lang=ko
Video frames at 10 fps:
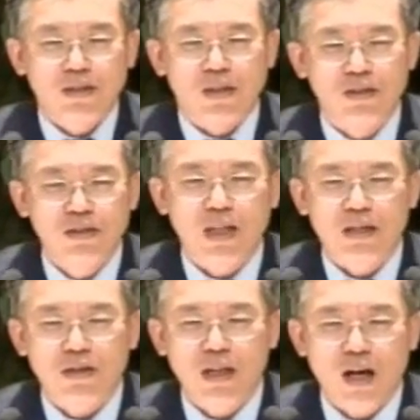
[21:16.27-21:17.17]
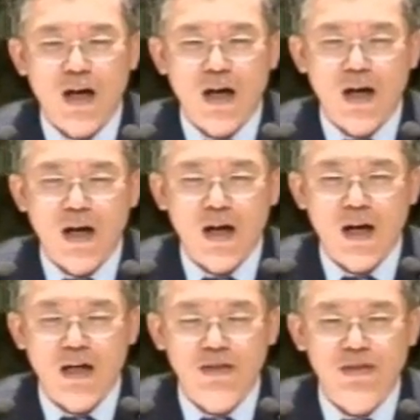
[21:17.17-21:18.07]
너는 내
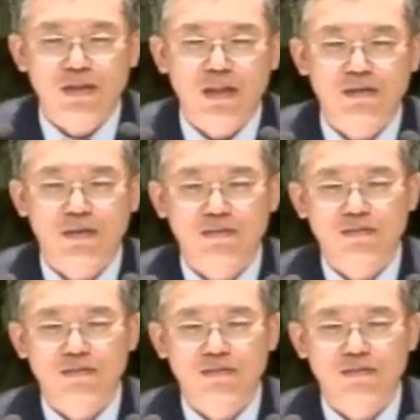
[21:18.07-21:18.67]
거야 그러시더라고요.